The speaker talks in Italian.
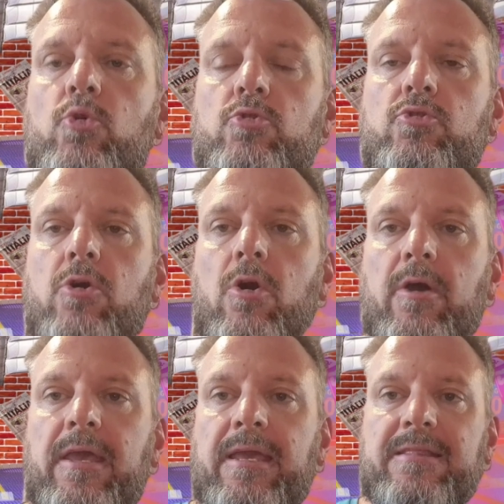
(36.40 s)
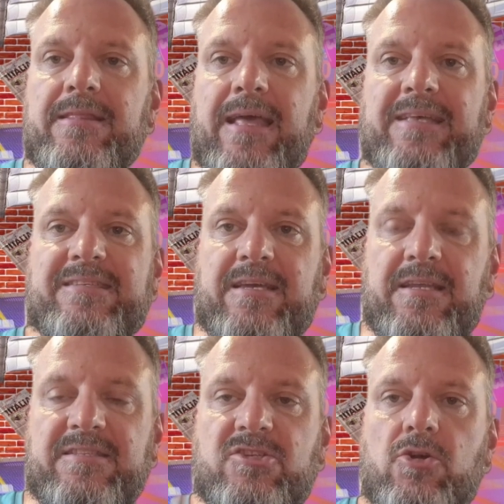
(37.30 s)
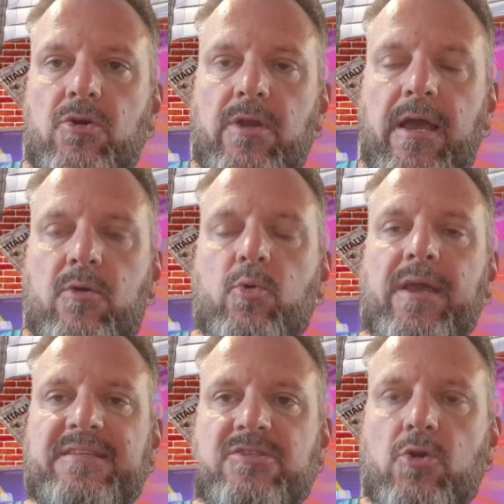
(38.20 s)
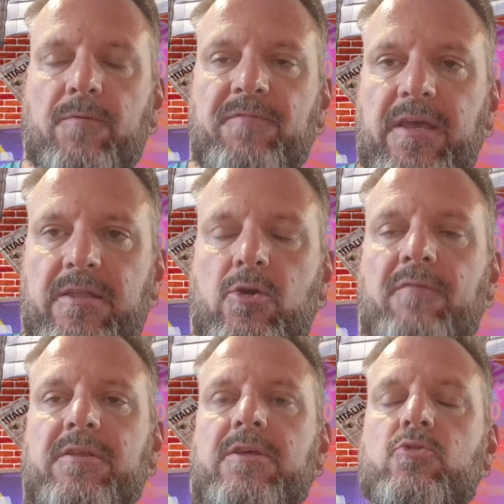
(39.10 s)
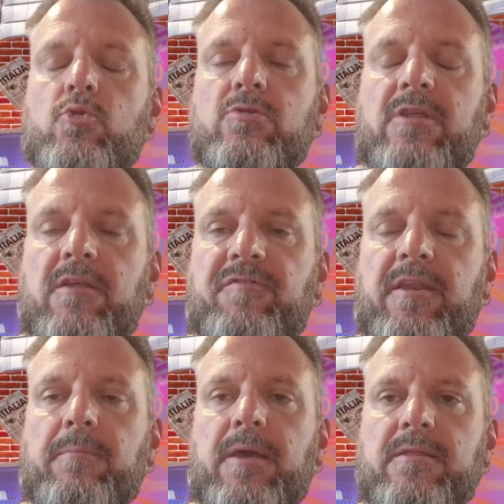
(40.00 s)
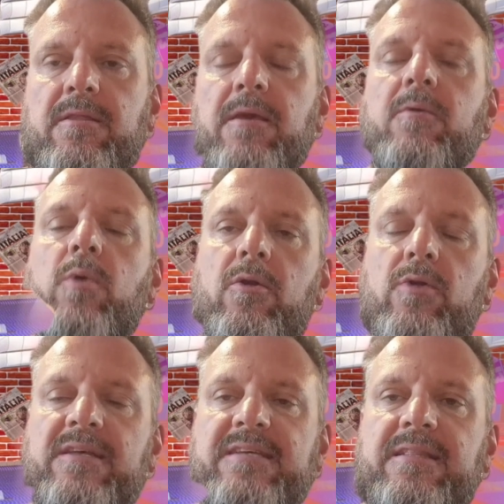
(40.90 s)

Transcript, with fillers: tutto in descrizione a questo video. Avete tutti i riferimenti qualora